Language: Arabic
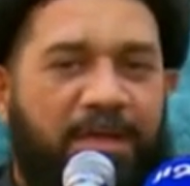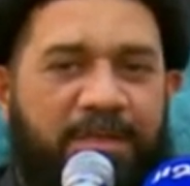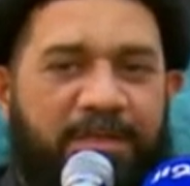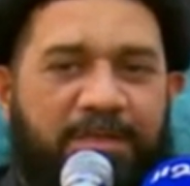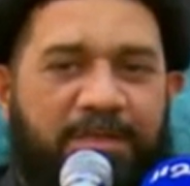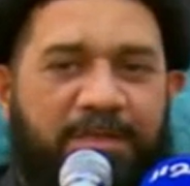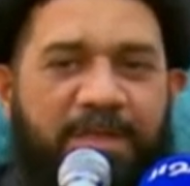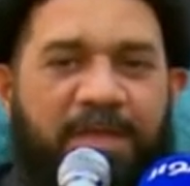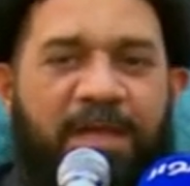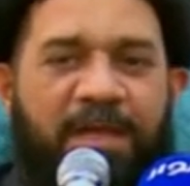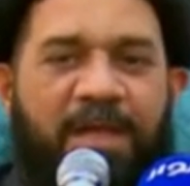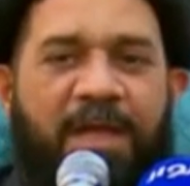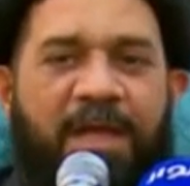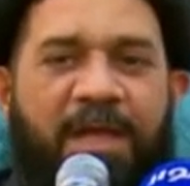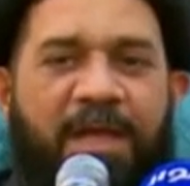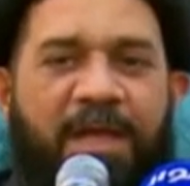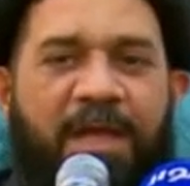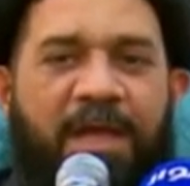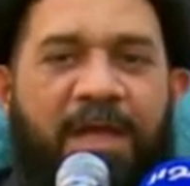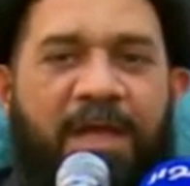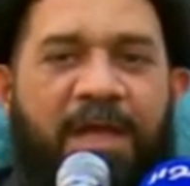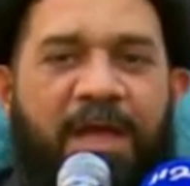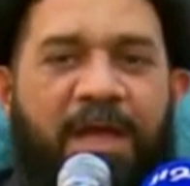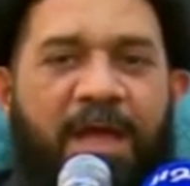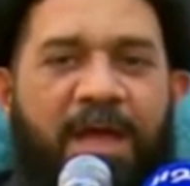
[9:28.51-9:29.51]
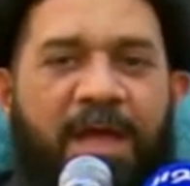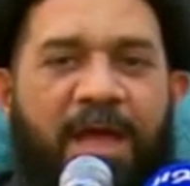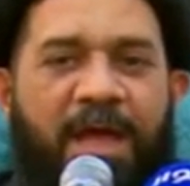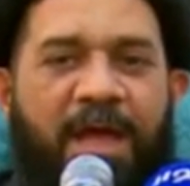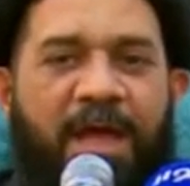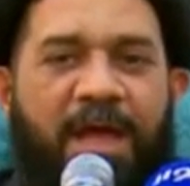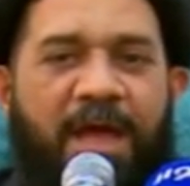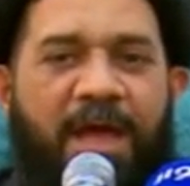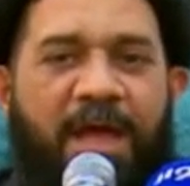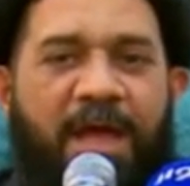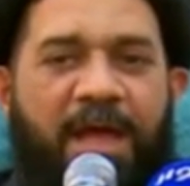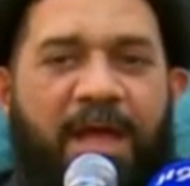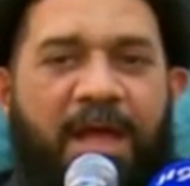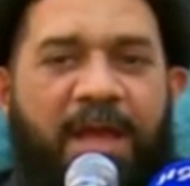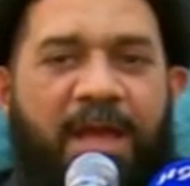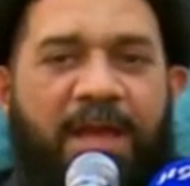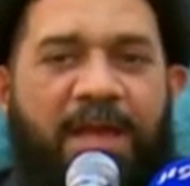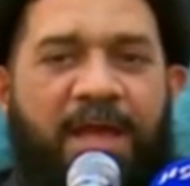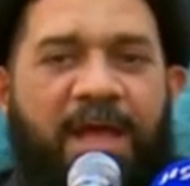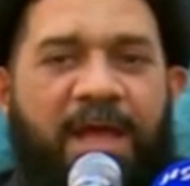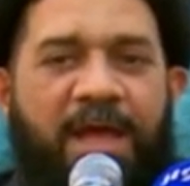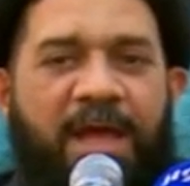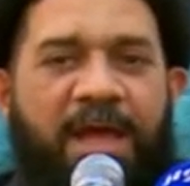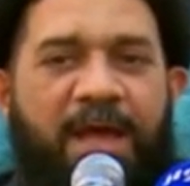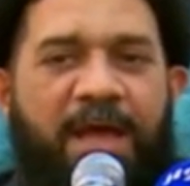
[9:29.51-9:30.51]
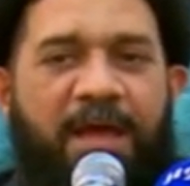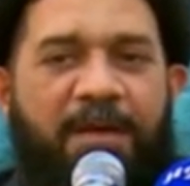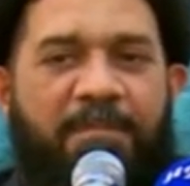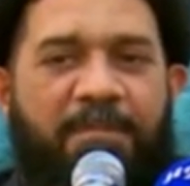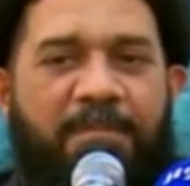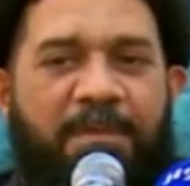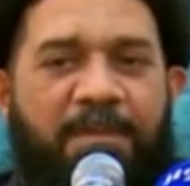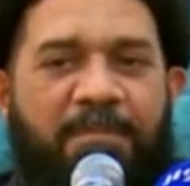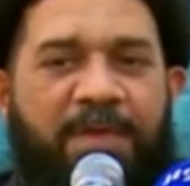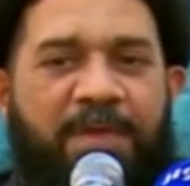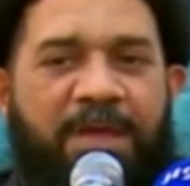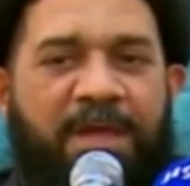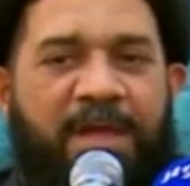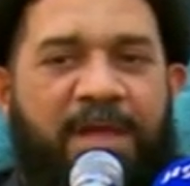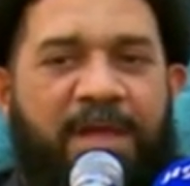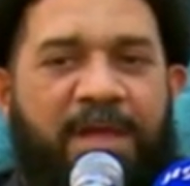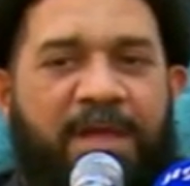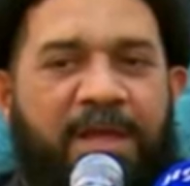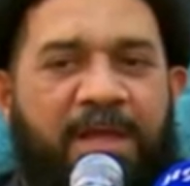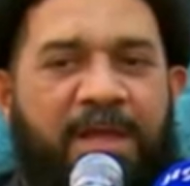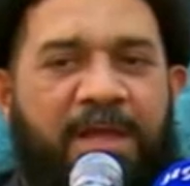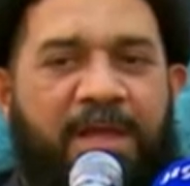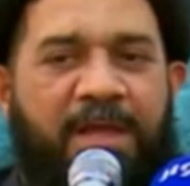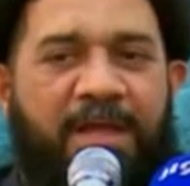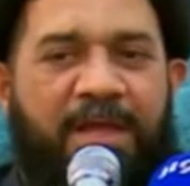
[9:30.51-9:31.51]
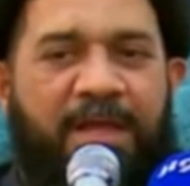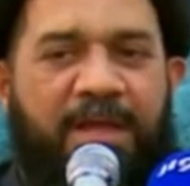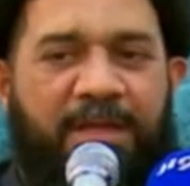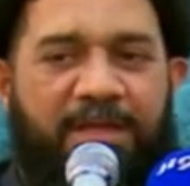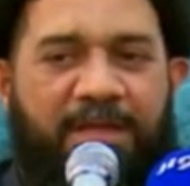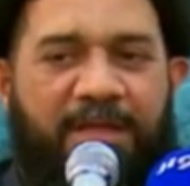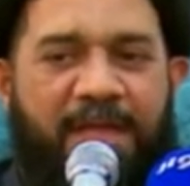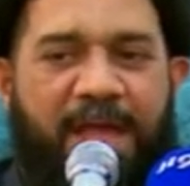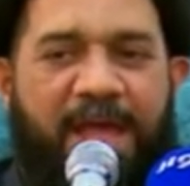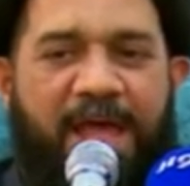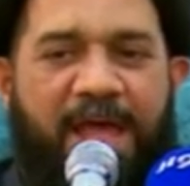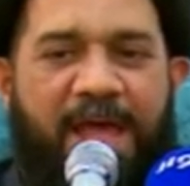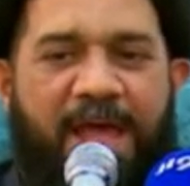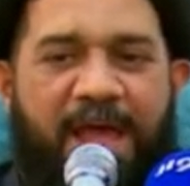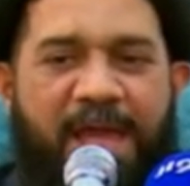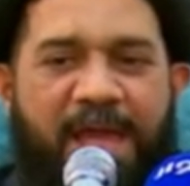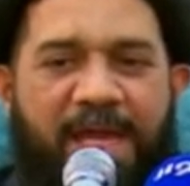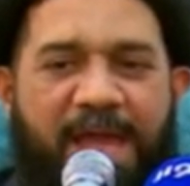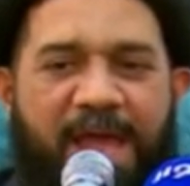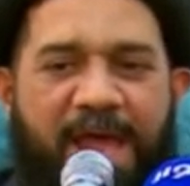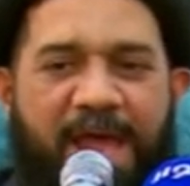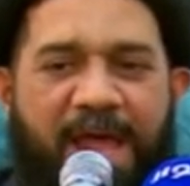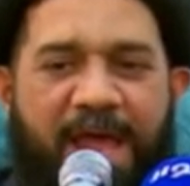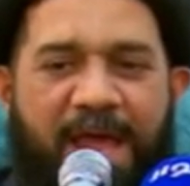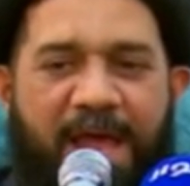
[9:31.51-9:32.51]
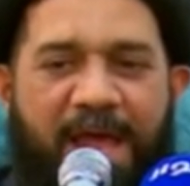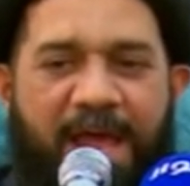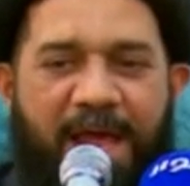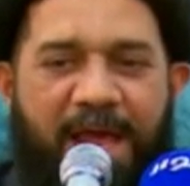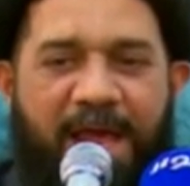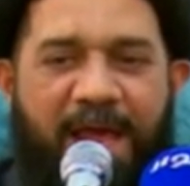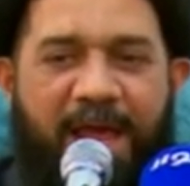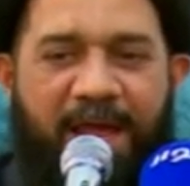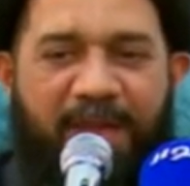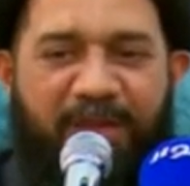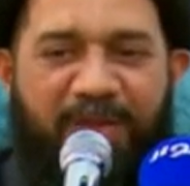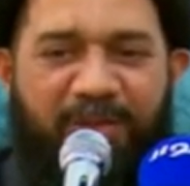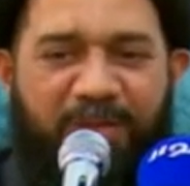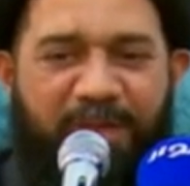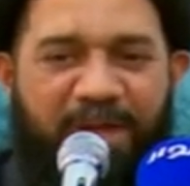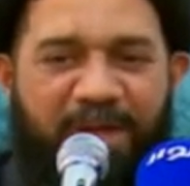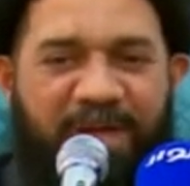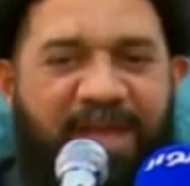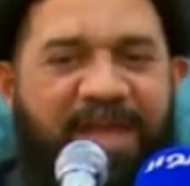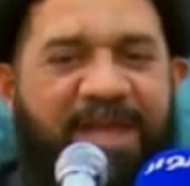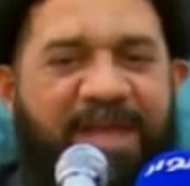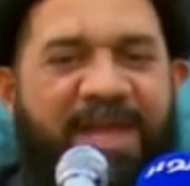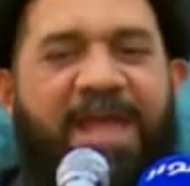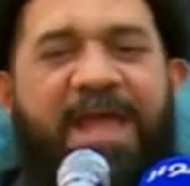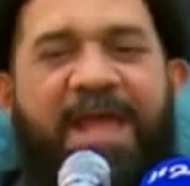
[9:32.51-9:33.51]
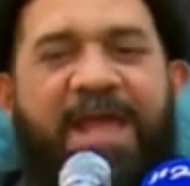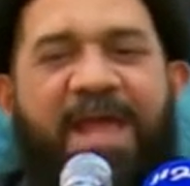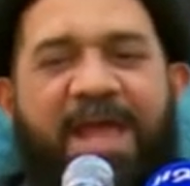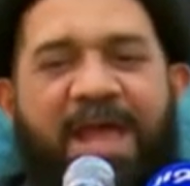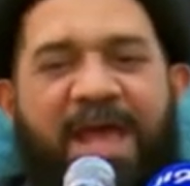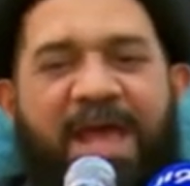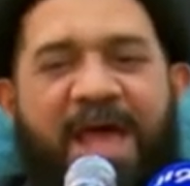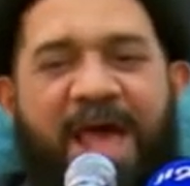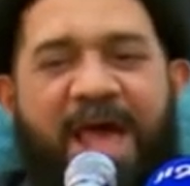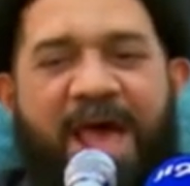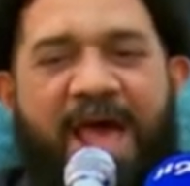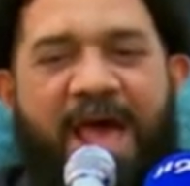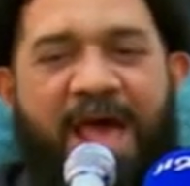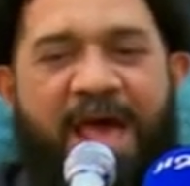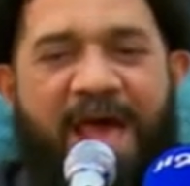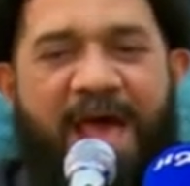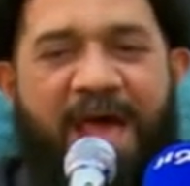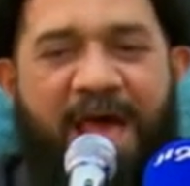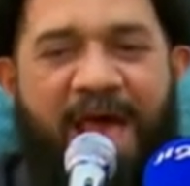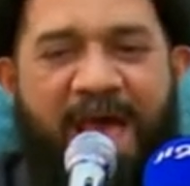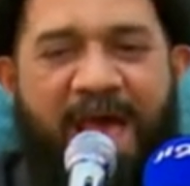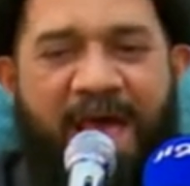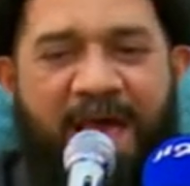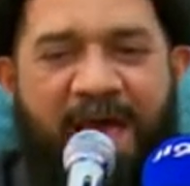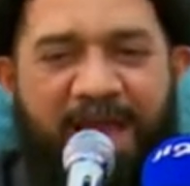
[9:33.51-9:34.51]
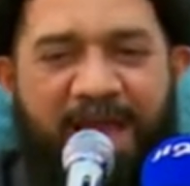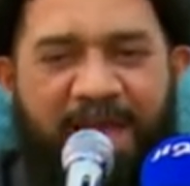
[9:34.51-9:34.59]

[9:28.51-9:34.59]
زينب من دانت لها